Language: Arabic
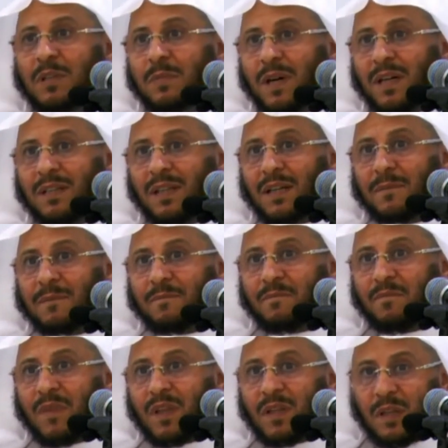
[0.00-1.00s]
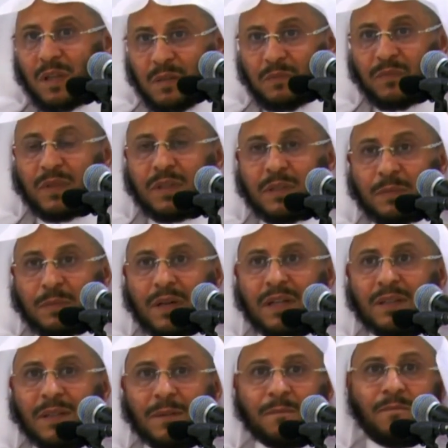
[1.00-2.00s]
عبادة العلم
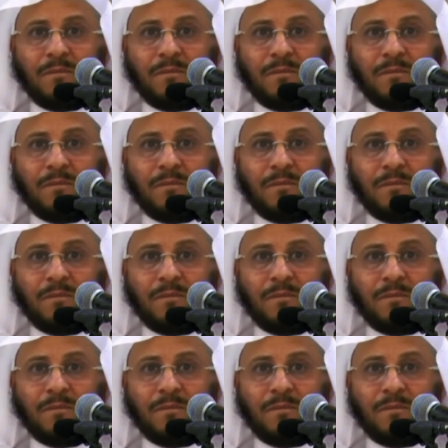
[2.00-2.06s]
عبادة